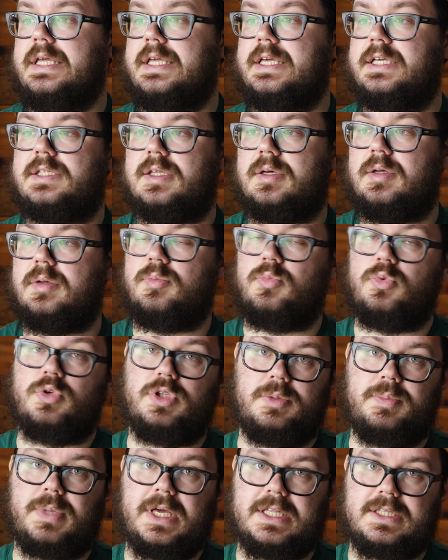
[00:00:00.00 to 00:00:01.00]
И это
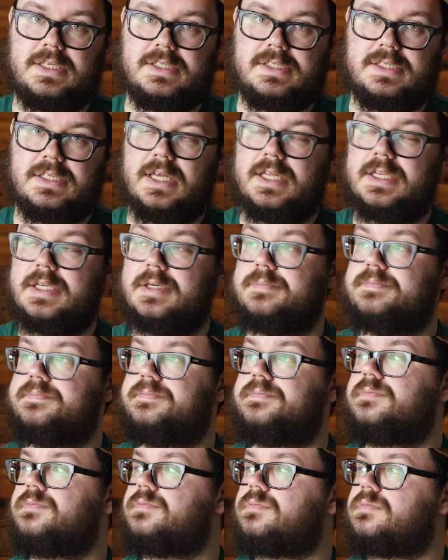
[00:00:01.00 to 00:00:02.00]
будет пятое задание.
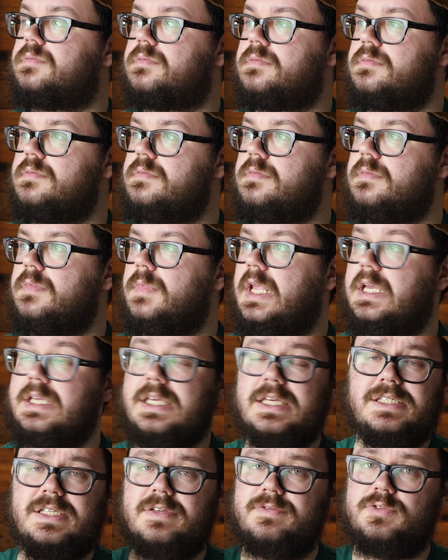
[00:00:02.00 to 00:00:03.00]

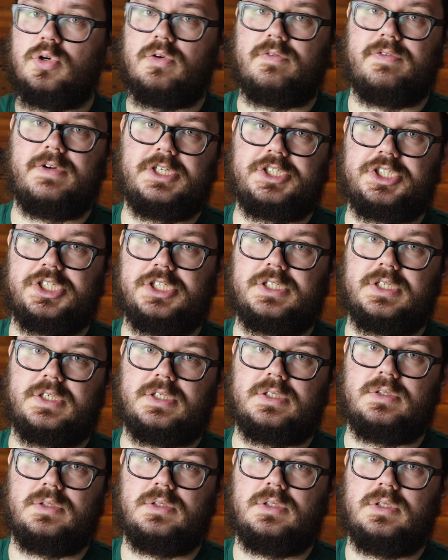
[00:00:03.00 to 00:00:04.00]
Если вдруг вы
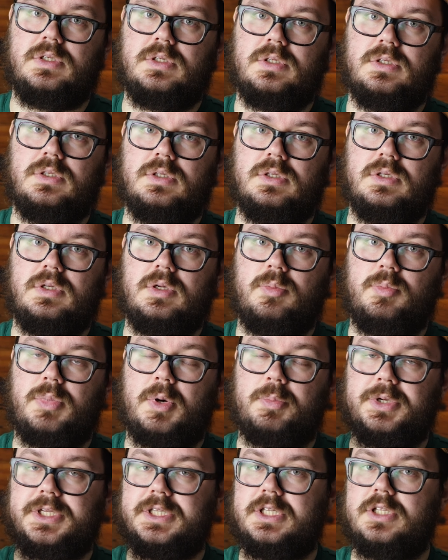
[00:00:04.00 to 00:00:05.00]
решите
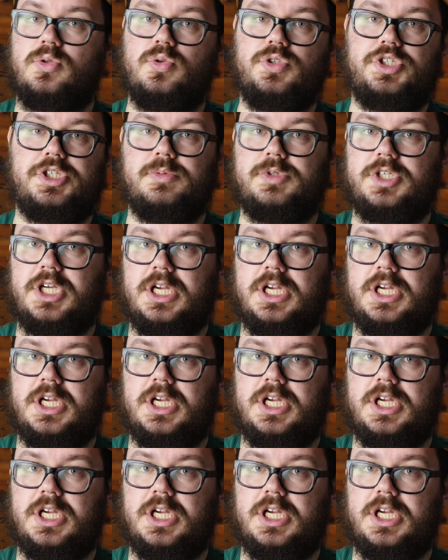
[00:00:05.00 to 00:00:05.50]
по предыдущим